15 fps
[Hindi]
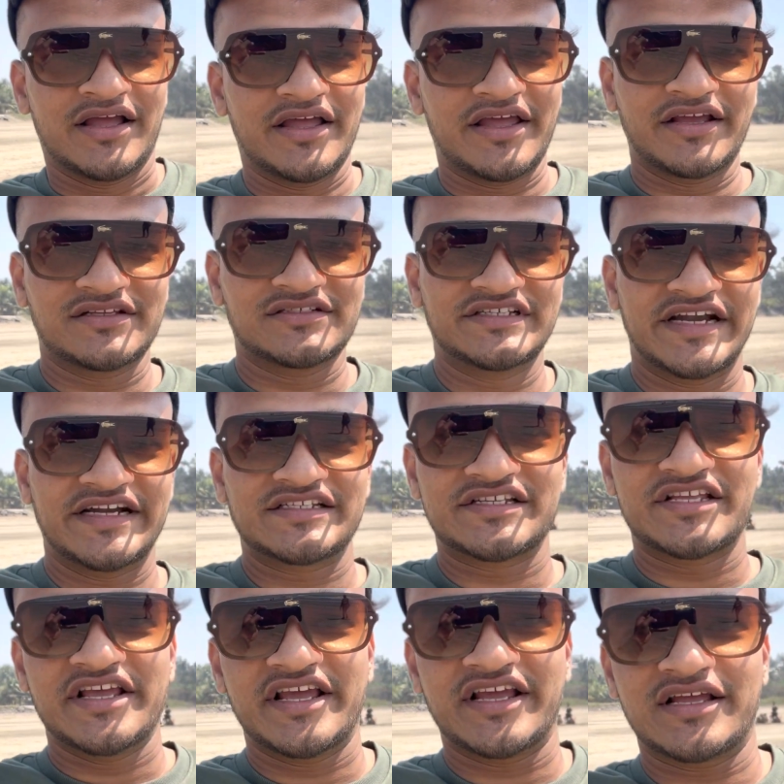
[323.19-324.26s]
एक जेट्स
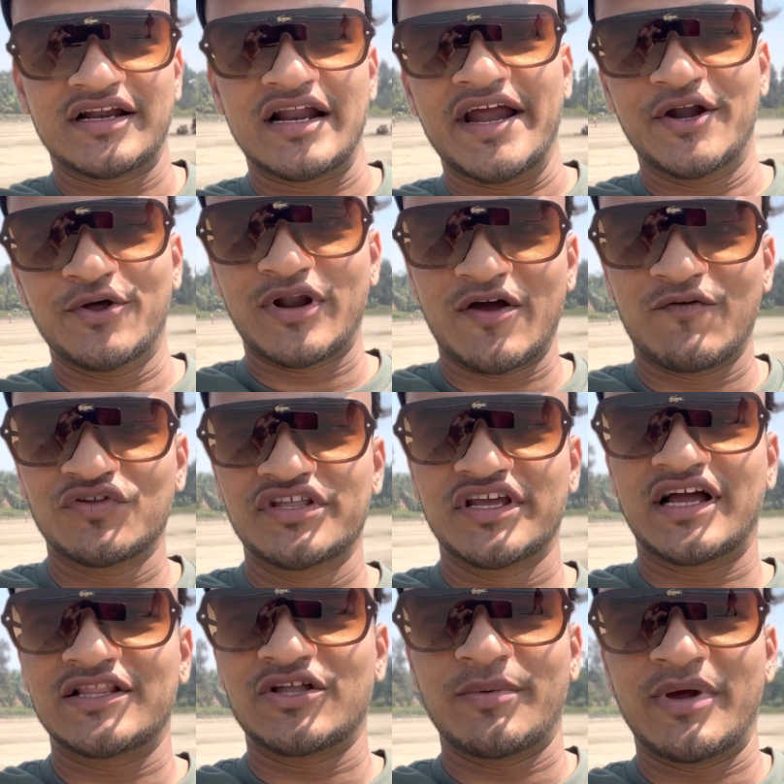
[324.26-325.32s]
की एक राइड हो रहा है वो दिखाता हूँ